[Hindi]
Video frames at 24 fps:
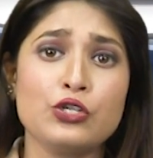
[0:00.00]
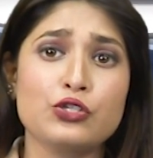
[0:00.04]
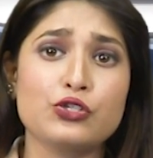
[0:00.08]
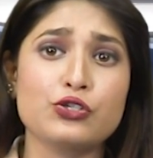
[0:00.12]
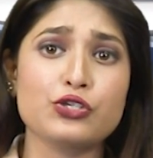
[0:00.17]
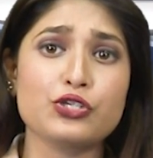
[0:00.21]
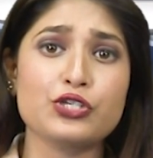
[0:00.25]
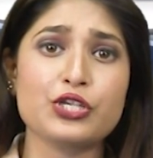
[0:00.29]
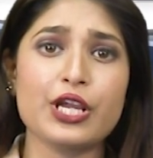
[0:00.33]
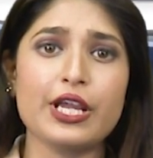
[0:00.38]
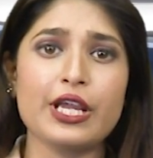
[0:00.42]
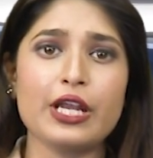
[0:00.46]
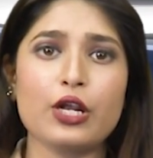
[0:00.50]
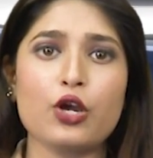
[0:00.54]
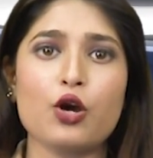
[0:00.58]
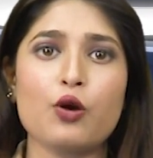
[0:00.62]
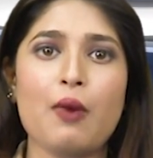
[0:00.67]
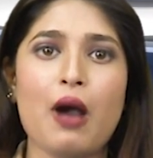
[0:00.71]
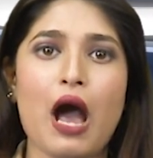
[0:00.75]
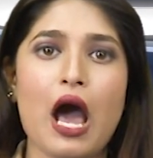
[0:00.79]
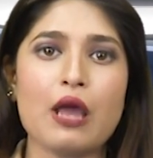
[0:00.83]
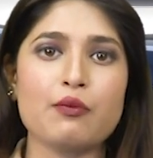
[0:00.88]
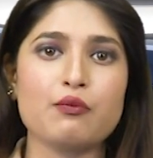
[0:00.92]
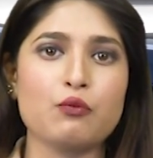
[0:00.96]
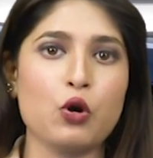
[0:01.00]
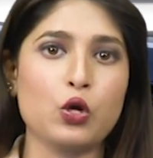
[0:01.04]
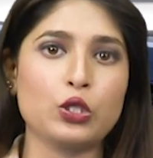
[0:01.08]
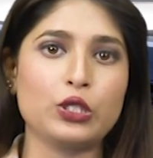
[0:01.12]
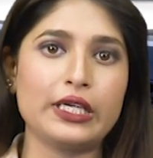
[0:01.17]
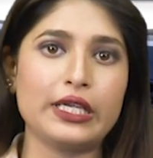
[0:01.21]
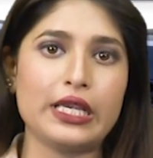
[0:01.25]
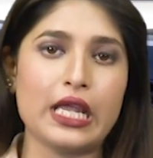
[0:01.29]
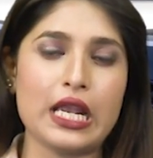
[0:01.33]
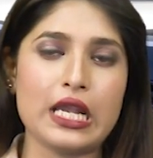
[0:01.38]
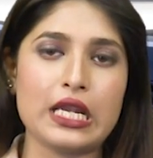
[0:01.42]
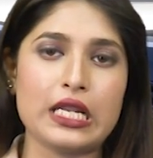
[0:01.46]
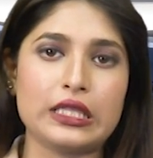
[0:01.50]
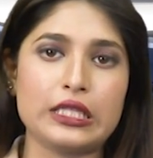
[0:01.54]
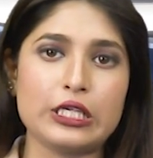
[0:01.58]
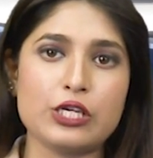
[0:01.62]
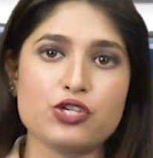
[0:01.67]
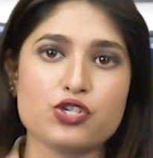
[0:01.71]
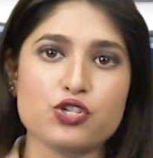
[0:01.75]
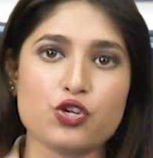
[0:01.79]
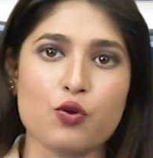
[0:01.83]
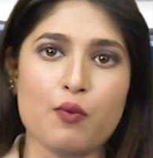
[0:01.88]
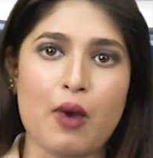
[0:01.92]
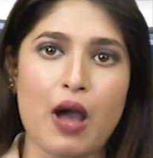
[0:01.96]
सुशील कुमार मोदी ने
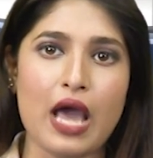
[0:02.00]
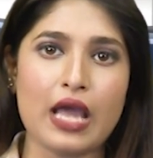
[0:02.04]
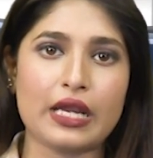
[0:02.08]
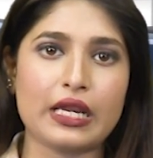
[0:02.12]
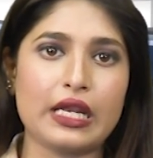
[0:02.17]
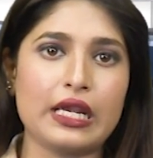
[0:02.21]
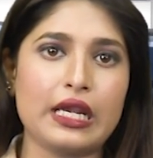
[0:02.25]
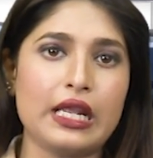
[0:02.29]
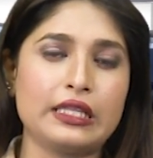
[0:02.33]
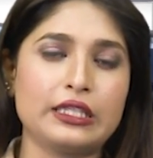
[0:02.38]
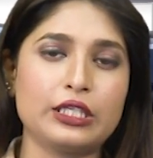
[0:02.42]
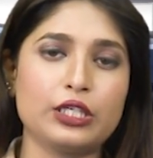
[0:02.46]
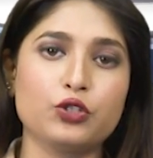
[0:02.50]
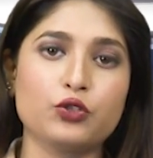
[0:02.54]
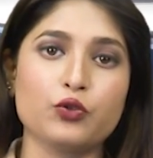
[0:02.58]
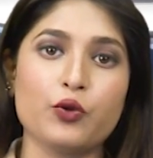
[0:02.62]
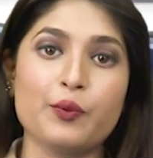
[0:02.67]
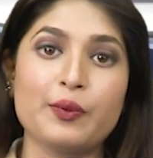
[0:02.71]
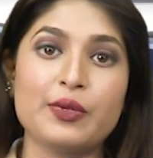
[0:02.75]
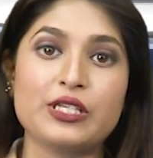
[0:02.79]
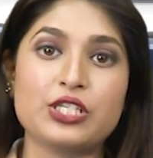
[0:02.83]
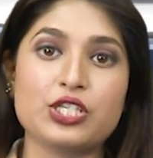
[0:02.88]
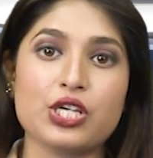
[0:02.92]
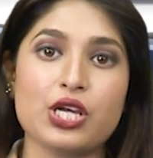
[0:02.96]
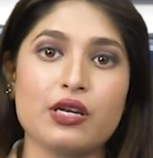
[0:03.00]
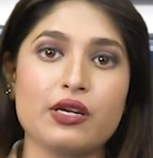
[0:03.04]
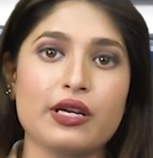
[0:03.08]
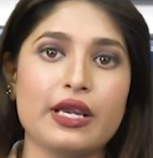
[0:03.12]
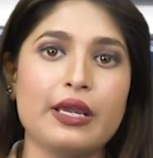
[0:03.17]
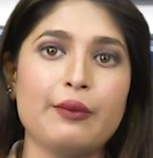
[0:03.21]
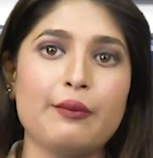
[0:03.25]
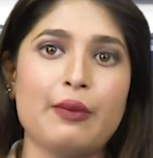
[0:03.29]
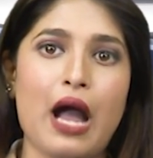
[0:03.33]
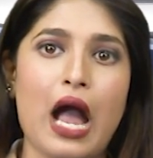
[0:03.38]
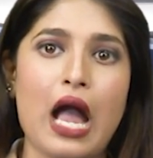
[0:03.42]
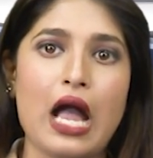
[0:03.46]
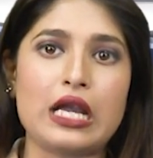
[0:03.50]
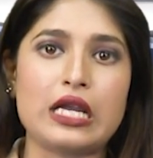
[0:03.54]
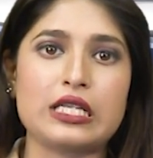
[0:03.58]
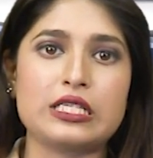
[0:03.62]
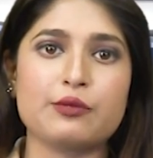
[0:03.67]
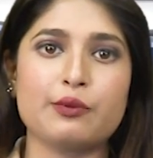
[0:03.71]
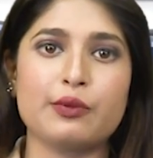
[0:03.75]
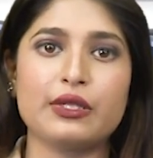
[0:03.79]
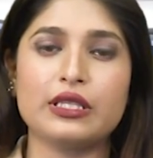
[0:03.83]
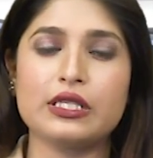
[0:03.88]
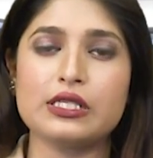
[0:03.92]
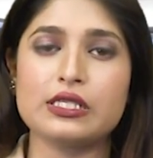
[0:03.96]
नीतीश कुमार के नेतृत्व में चल रही
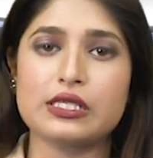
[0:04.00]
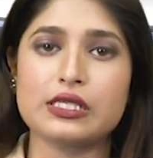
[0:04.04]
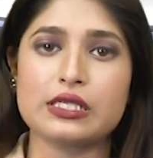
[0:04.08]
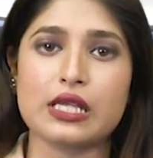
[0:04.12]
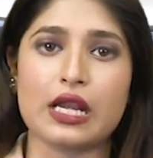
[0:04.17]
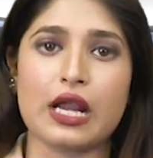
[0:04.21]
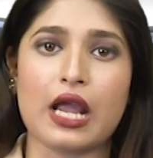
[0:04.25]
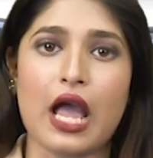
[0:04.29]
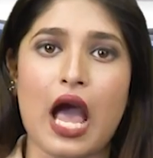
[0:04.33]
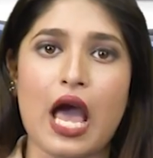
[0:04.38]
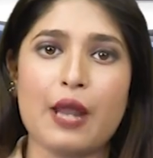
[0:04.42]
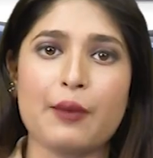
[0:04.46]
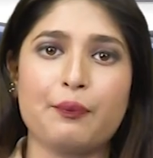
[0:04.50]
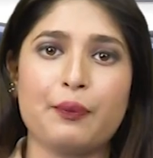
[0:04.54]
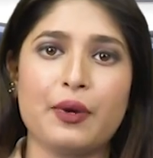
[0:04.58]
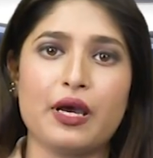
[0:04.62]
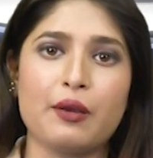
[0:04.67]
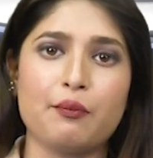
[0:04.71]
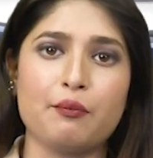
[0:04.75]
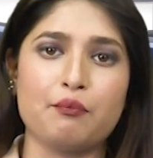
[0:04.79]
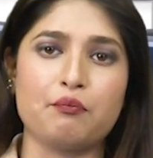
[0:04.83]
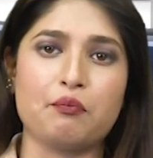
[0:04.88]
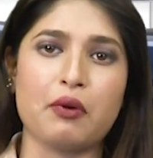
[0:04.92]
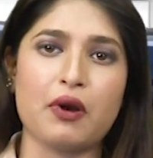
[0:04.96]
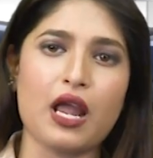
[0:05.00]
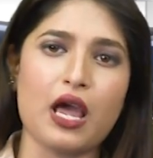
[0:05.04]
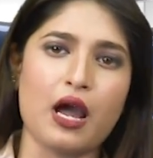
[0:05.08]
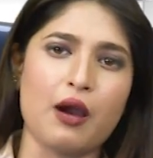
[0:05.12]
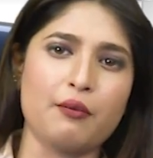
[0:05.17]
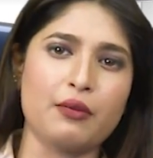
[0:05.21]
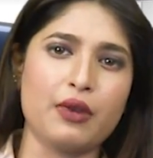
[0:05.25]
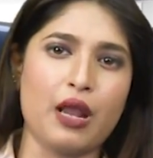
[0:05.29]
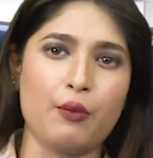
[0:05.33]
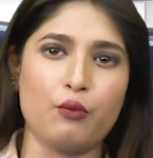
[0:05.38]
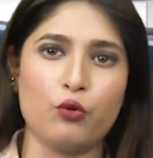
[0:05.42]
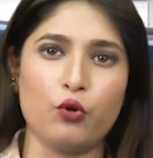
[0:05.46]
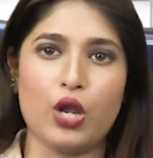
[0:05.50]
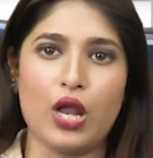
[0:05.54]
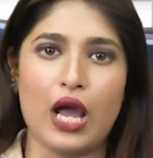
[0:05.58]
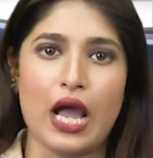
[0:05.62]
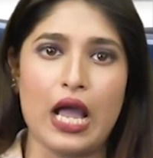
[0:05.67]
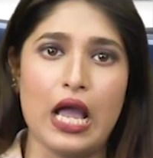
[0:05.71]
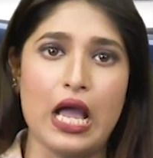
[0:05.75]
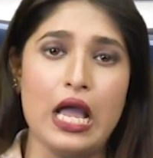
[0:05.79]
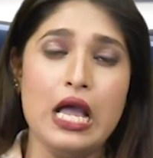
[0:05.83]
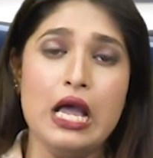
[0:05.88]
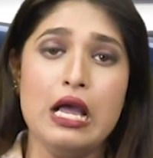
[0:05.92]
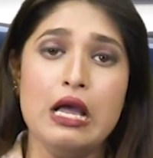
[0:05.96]
महागठबंधन सरकार पर बड़ा हमला बोला
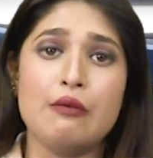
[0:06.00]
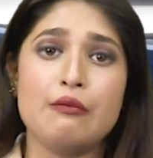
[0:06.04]
है